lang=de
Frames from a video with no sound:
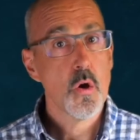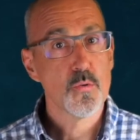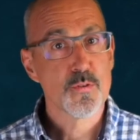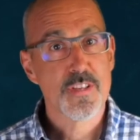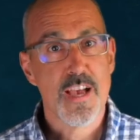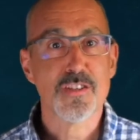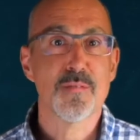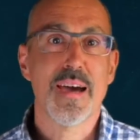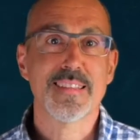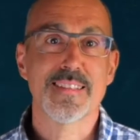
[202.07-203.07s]
Und Sascha
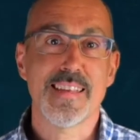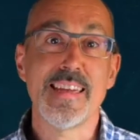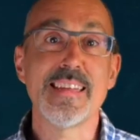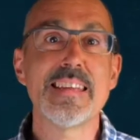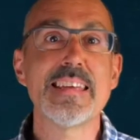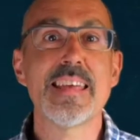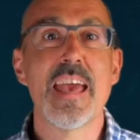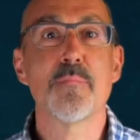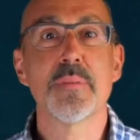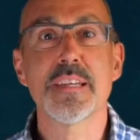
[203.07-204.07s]
macht es ähnlich,
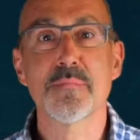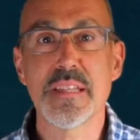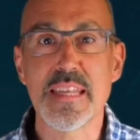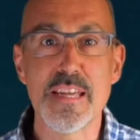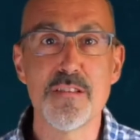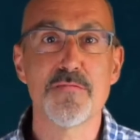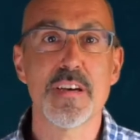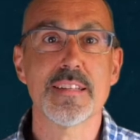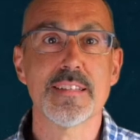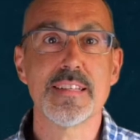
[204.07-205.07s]
er bringt mit Hilfe